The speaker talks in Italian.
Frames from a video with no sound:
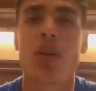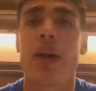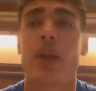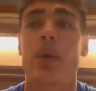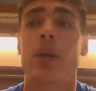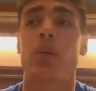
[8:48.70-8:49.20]
Era
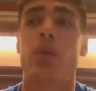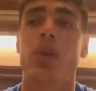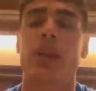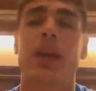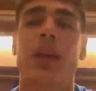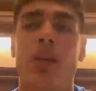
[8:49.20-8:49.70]
una
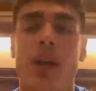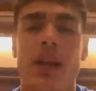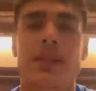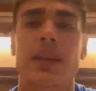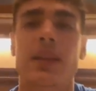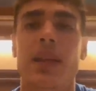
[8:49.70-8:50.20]
riunione
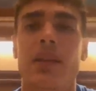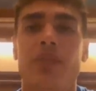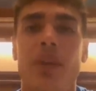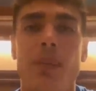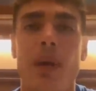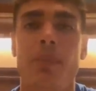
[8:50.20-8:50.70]
organizzata dalla
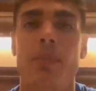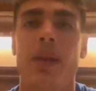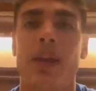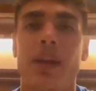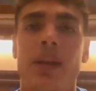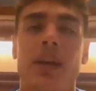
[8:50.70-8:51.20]
FIBA
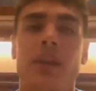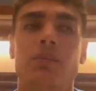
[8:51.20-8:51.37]
per eh,